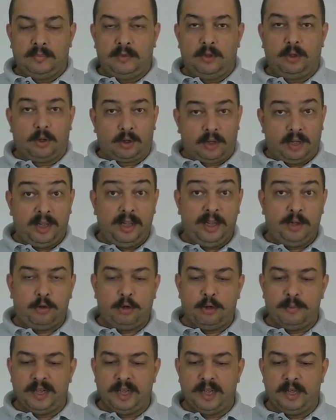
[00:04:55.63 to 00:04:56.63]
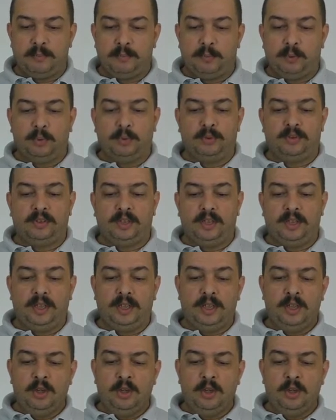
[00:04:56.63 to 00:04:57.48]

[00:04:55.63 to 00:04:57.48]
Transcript: Ora, ecco i miei appunti.